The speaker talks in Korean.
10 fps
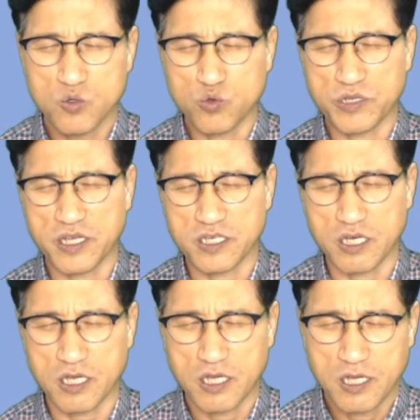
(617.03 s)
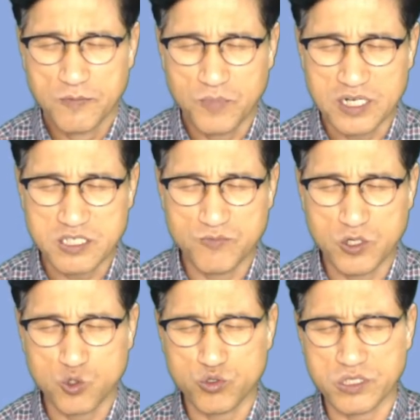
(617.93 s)
우리에게
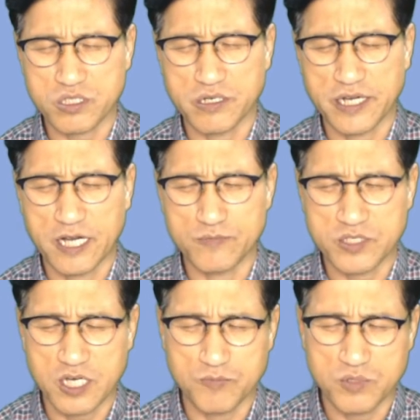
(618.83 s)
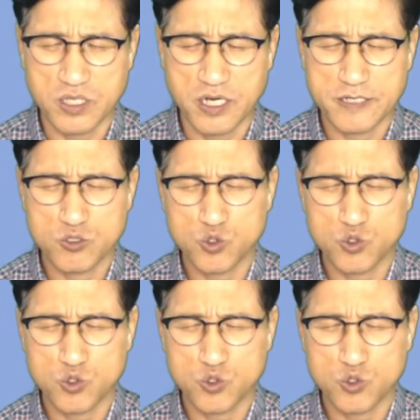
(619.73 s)
말씀으로 주셔서 감사합니다.